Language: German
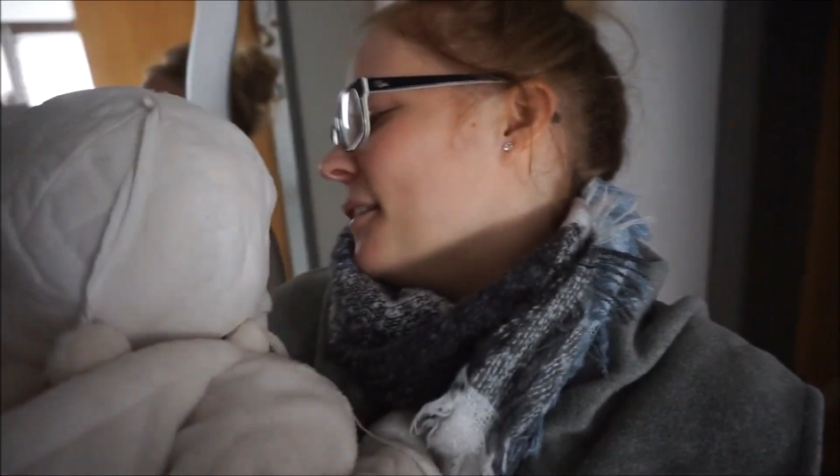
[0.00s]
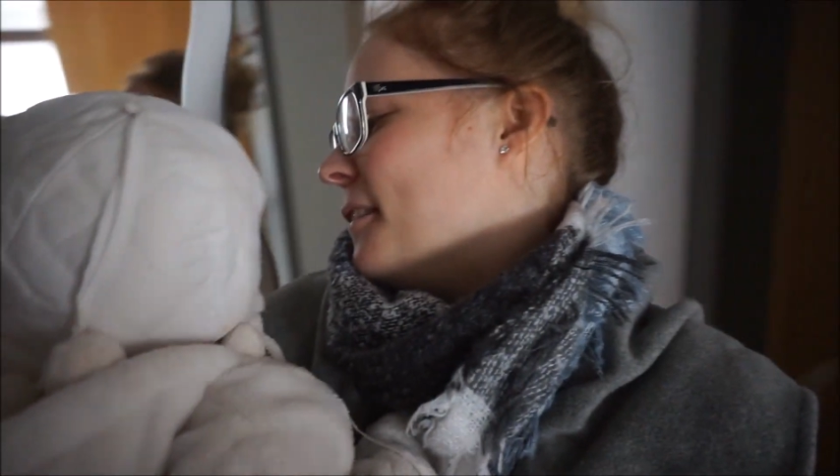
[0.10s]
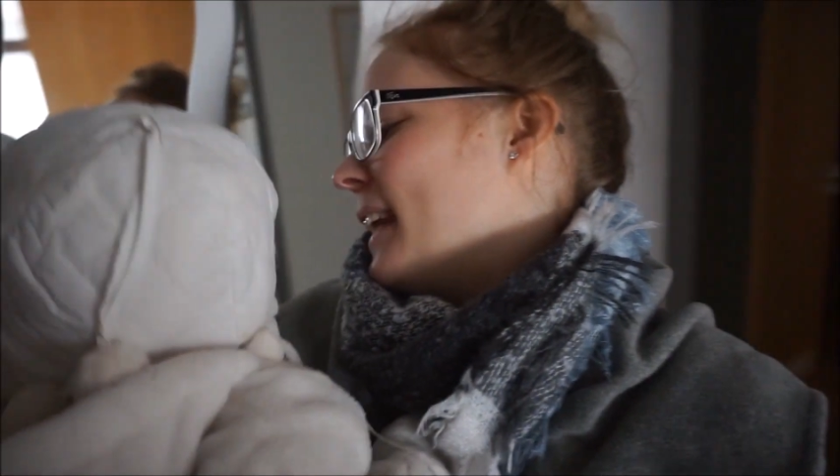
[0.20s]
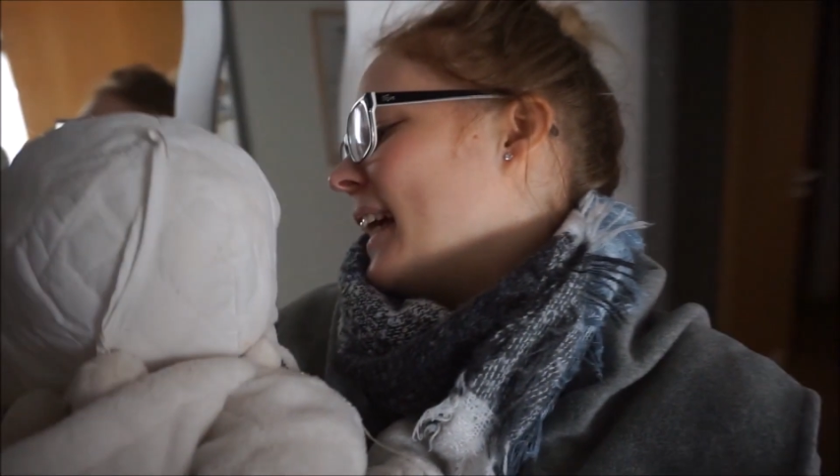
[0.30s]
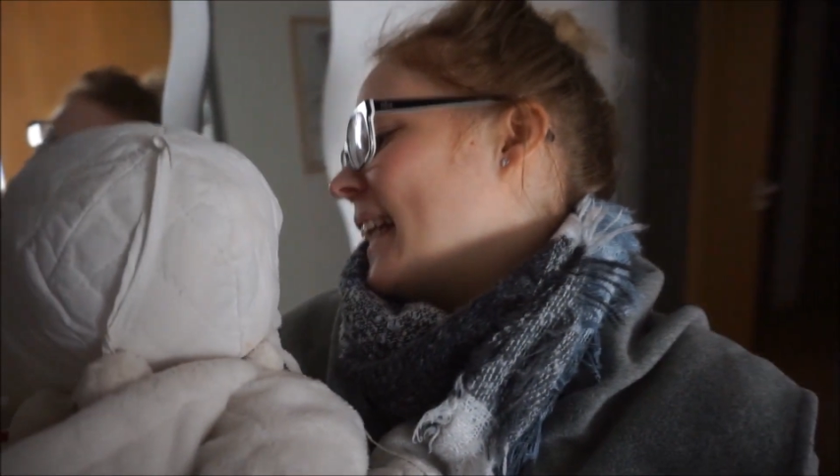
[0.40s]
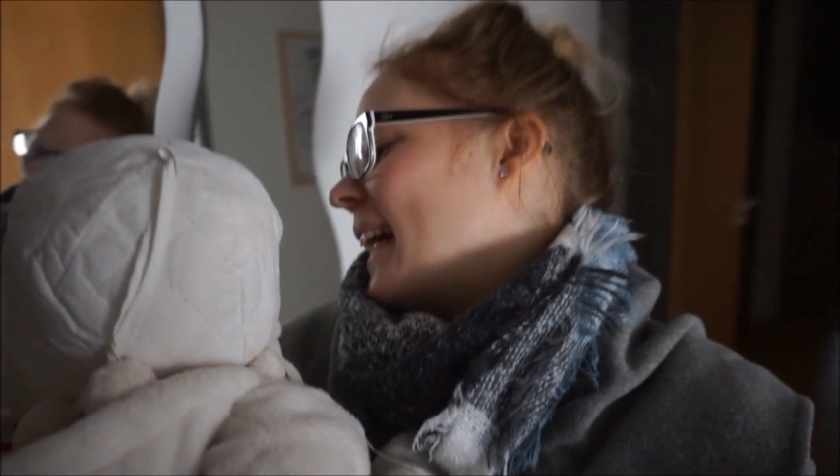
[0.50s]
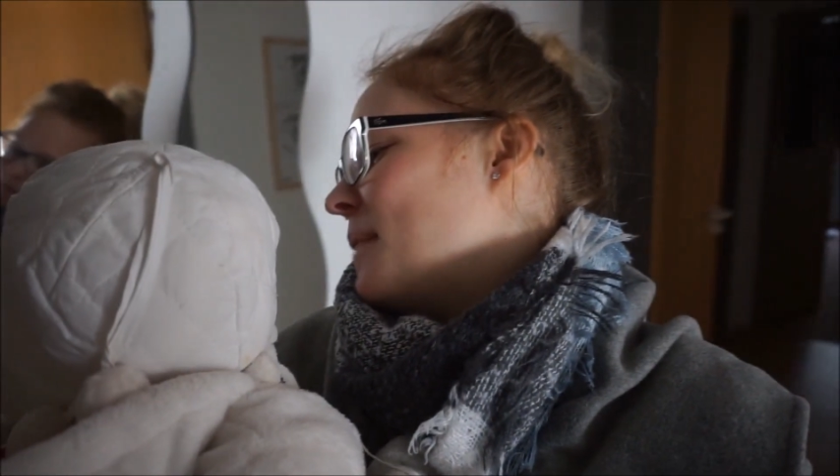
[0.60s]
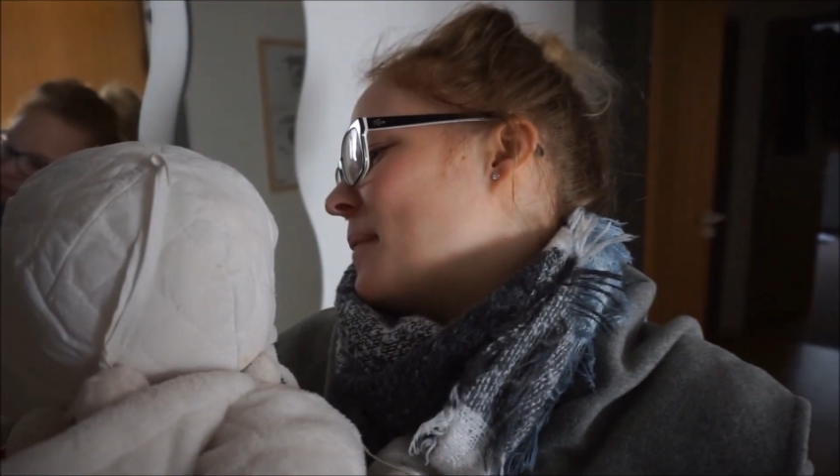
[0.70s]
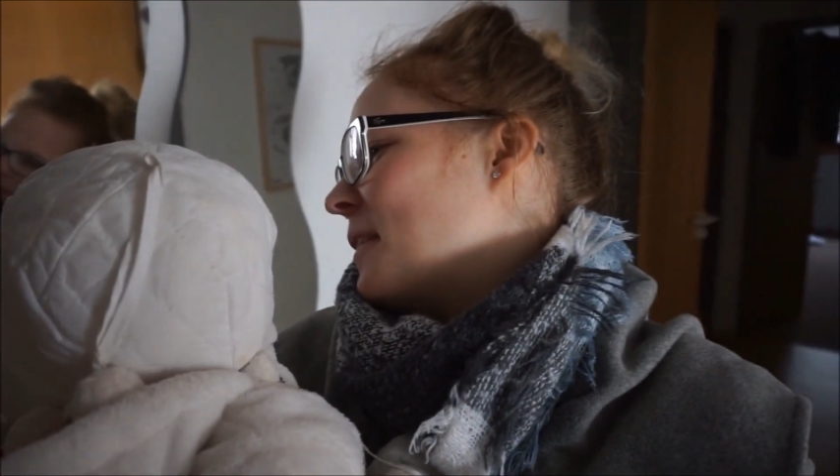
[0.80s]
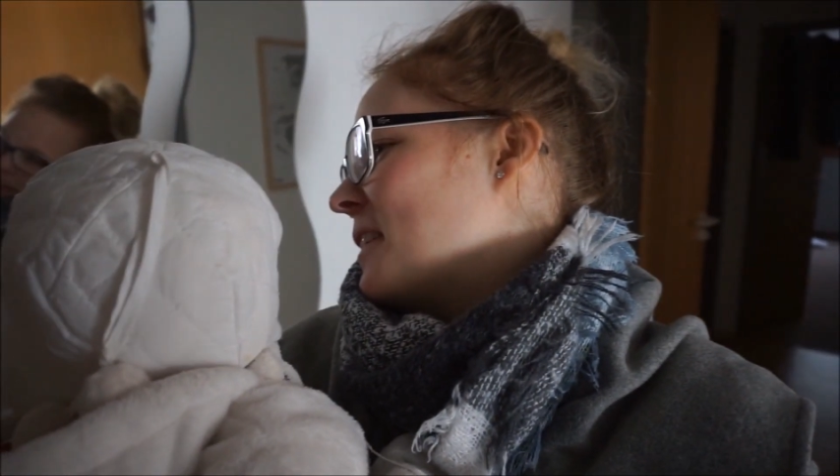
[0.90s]
Von der
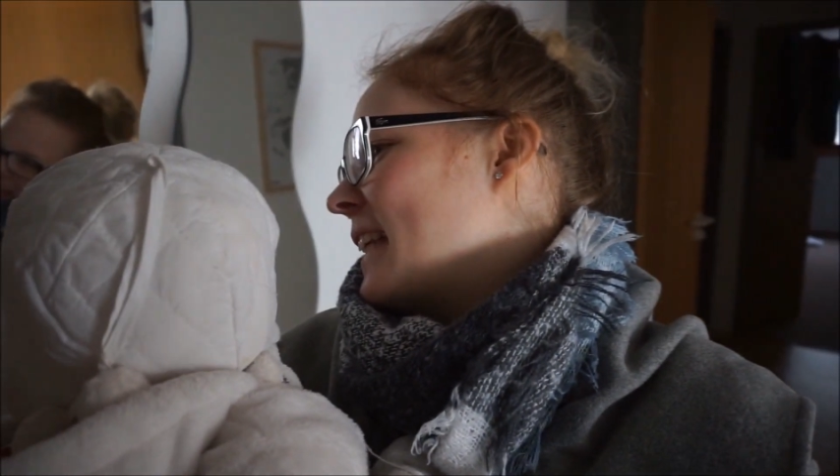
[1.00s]
kleinen Maus